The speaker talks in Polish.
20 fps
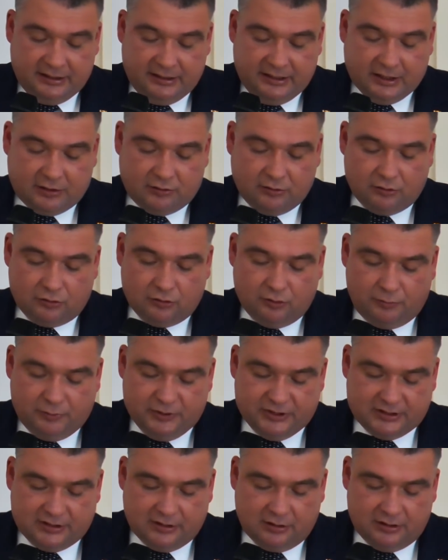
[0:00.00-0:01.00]
jako
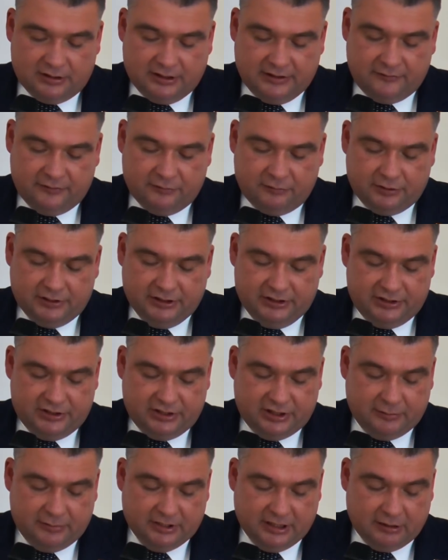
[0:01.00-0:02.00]
grupy zdolne wyłonić z
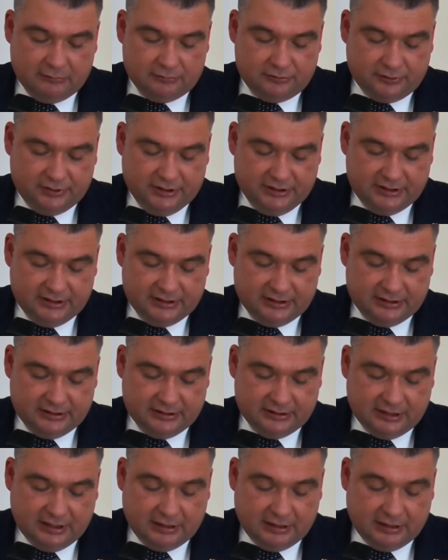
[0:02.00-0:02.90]
siebie autorytet.